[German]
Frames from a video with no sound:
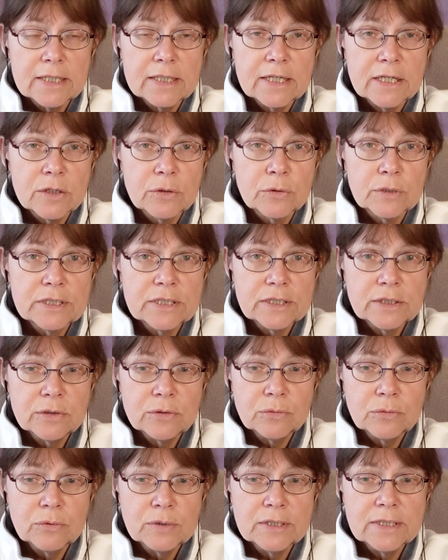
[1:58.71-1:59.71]
den neuesten
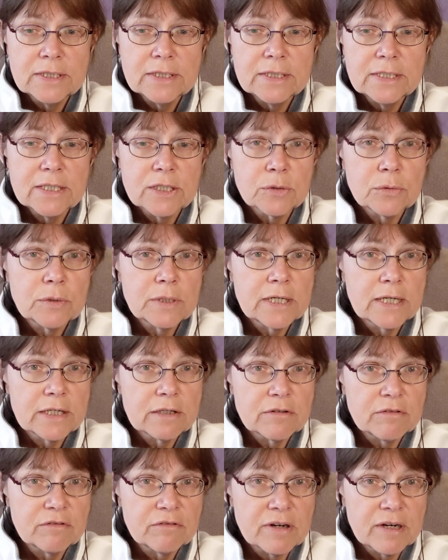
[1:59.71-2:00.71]
Unsinn der
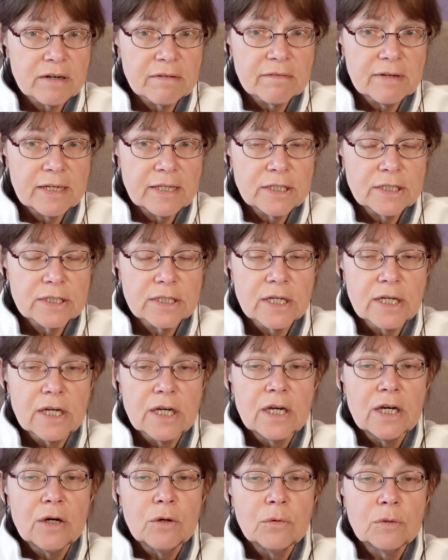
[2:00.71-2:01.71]
sogenannten Fachwelt
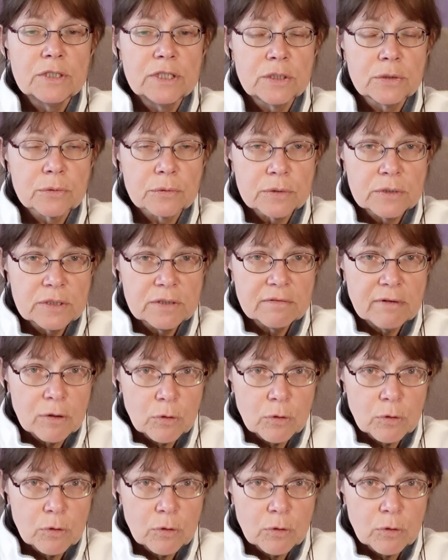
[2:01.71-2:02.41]
und die Gründe,